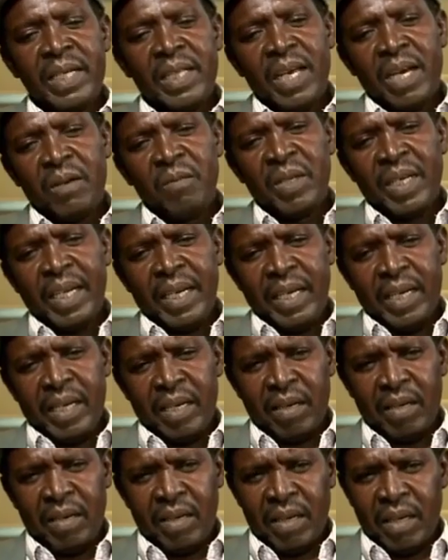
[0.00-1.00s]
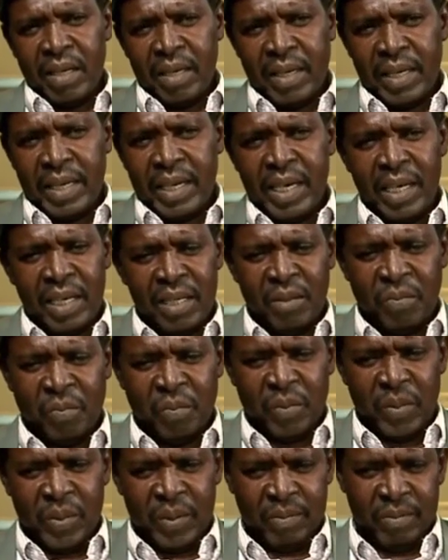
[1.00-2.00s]
دائما الكاتب
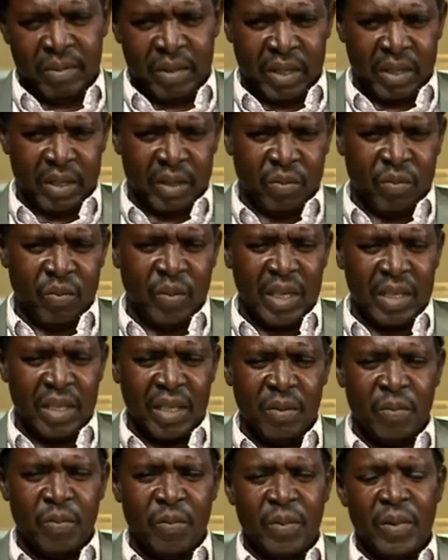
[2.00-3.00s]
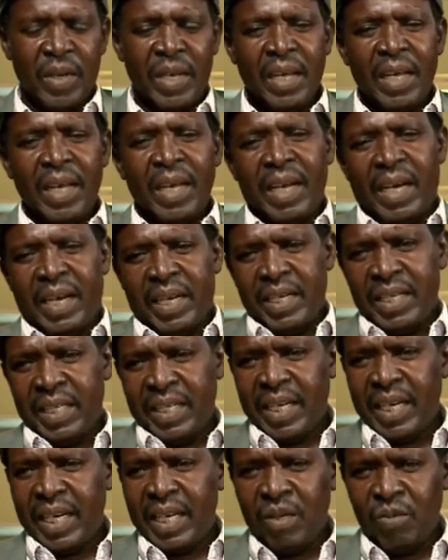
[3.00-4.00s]
بكتب عن
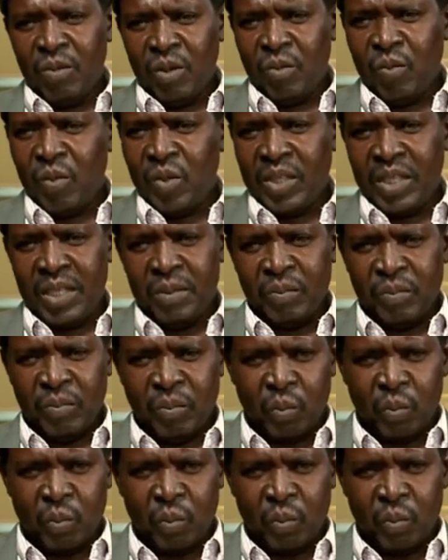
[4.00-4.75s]
الجانب المظلم